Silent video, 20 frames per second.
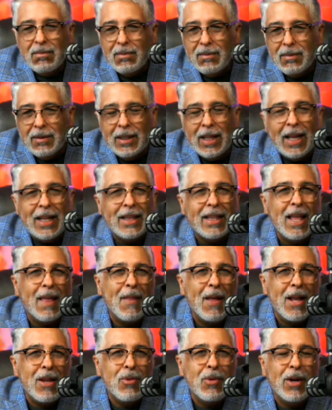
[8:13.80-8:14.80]
de este
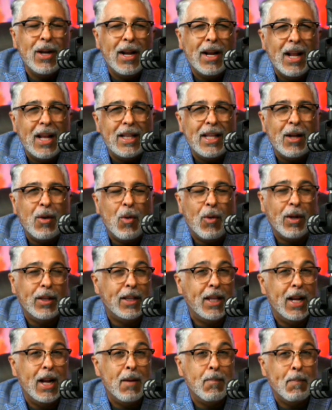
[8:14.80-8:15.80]
daño energético que
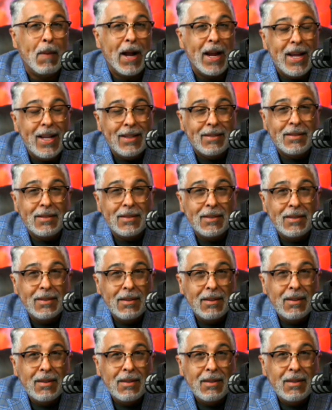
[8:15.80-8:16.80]
tiene el país.
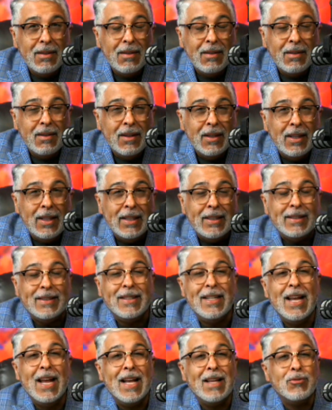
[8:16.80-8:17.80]

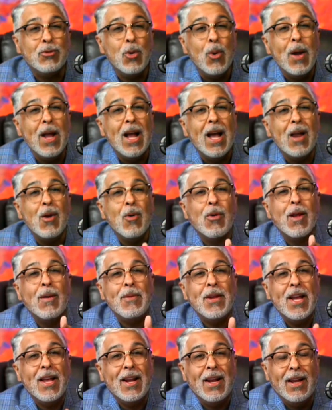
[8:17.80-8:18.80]
Si eso es a lo que
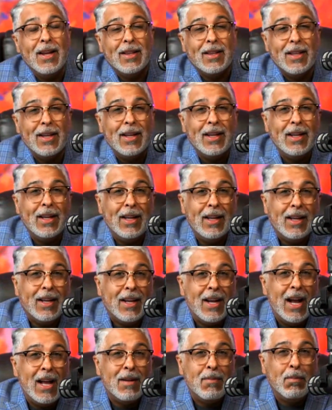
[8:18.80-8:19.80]
viene este
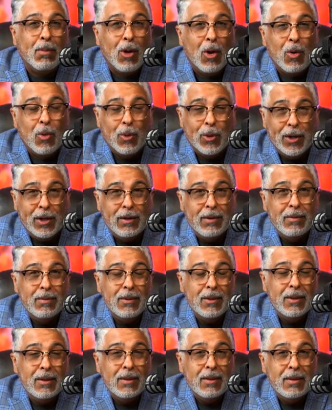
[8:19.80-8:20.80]
can blower
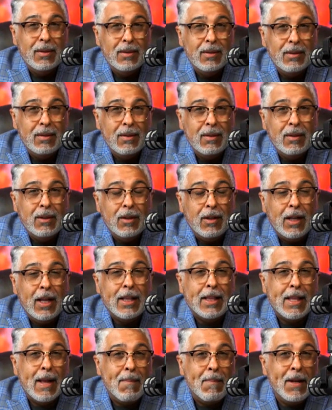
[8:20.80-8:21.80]
que
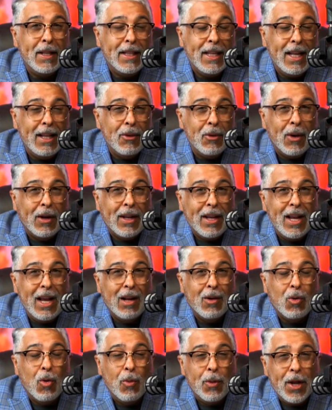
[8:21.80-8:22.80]
está metiendo aquí
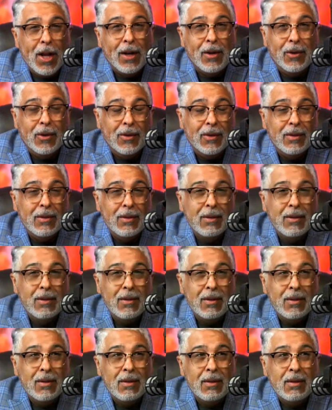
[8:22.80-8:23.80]
al gobierno,
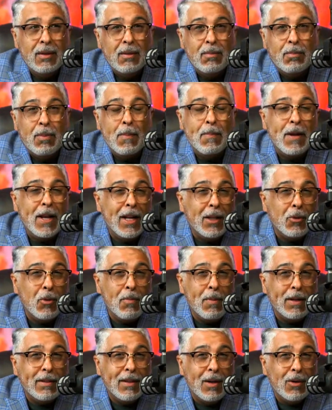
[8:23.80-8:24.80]
pues viene a
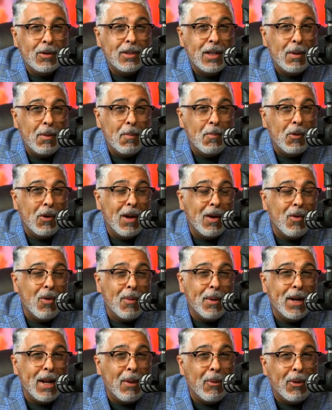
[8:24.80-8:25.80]
tumbarse los chavos porque el
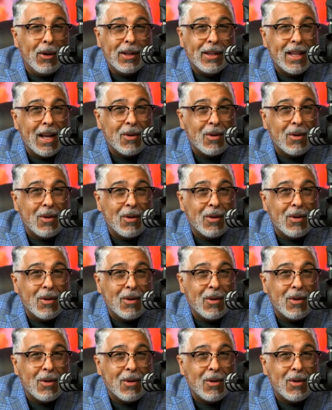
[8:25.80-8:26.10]
gobernador está